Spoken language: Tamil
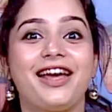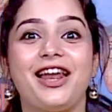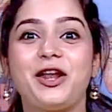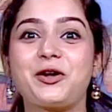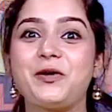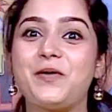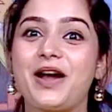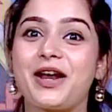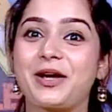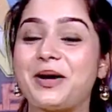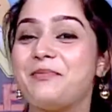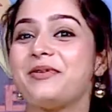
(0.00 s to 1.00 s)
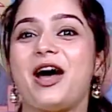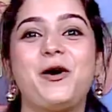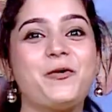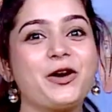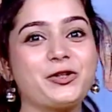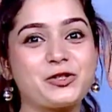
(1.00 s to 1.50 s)
எல்லாருக்கும் வணக்கம்
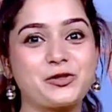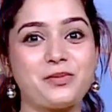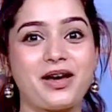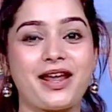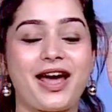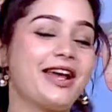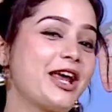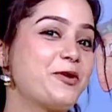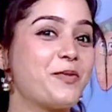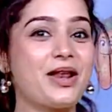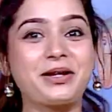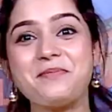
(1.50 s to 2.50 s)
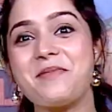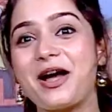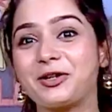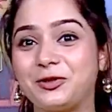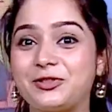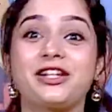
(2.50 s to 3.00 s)
நான் உங்கள் சுஷ்மா நாயர் அண்ட் வெல்கம்
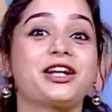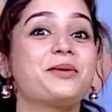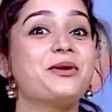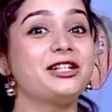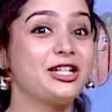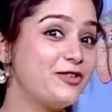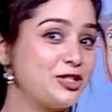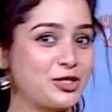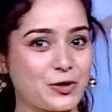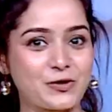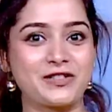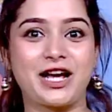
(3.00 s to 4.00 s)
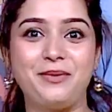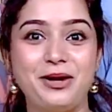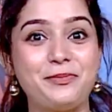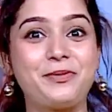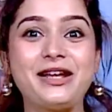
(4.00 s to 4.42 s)
பேக் டு சரகமா டிவி ஷோஸ் தமிழ்